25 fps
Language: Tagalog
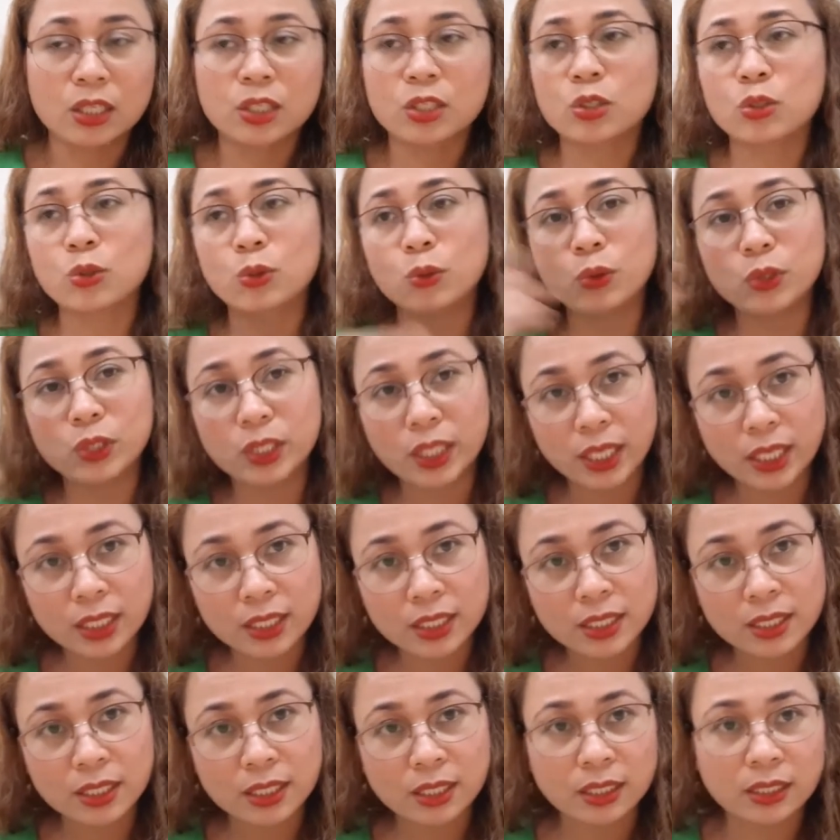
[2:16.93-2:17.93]
So
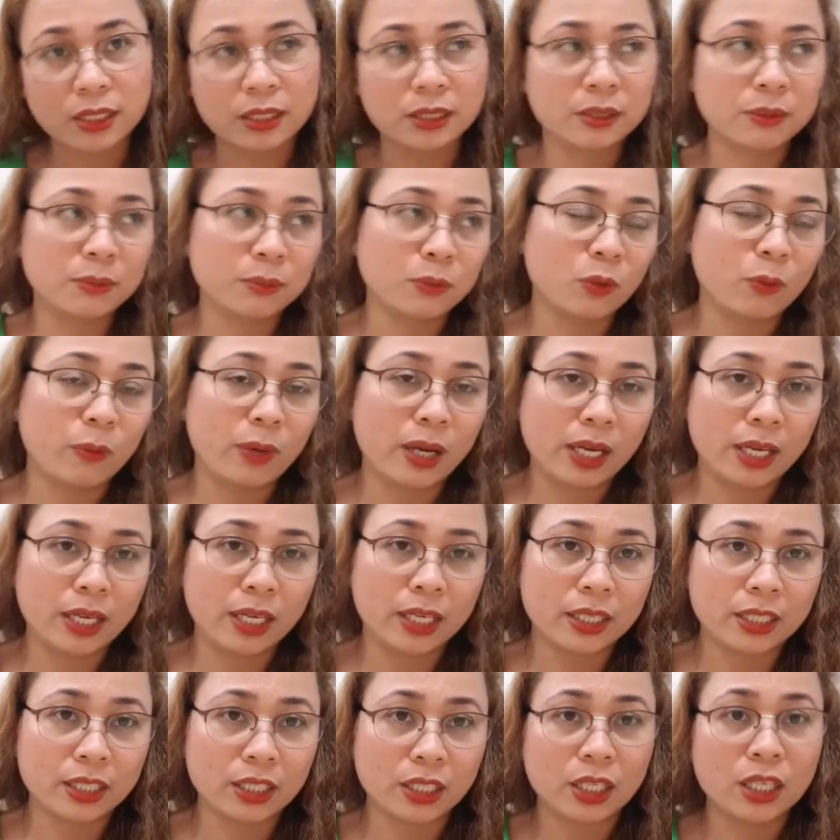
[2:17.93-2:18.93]
yes,
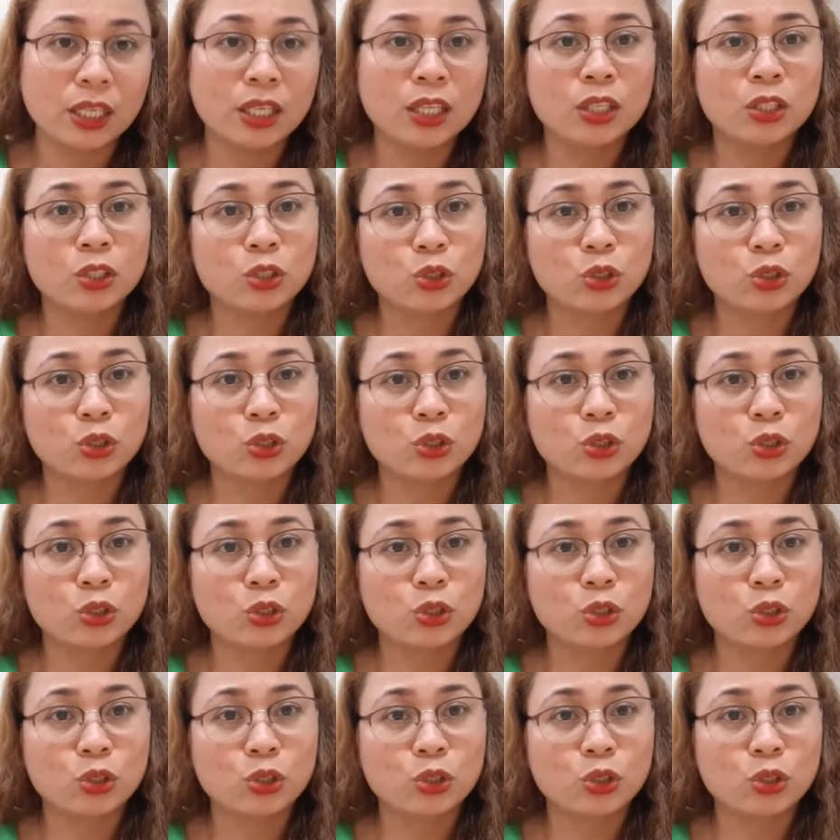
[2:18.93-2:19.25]
bumalik.